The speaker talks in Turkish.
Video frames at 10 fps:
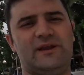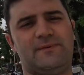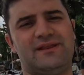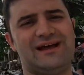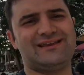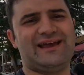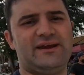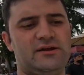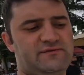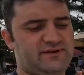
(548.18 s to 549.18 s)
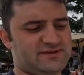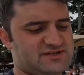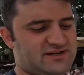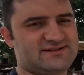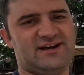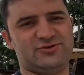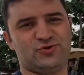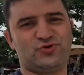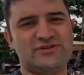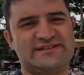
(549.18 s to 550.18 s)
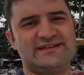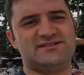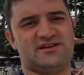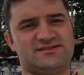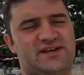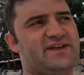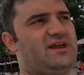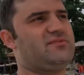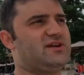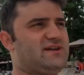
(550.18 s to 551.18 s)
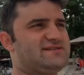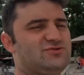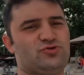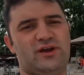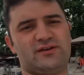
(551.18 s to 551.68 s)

Filipinler'de en nefret edeceğiniz, daha doğrusu sıkılacağınız şeylerden bir tanesi